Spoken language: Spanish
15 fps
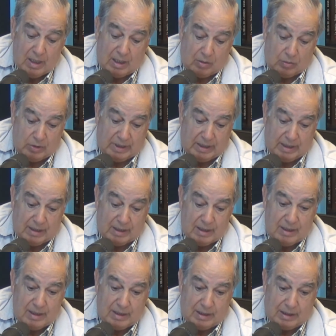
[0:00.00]
Ahora,
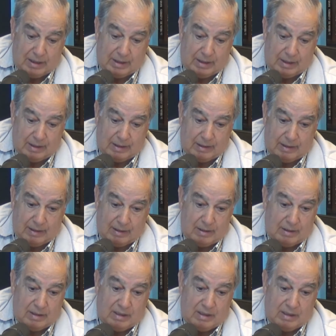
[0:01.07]
eh,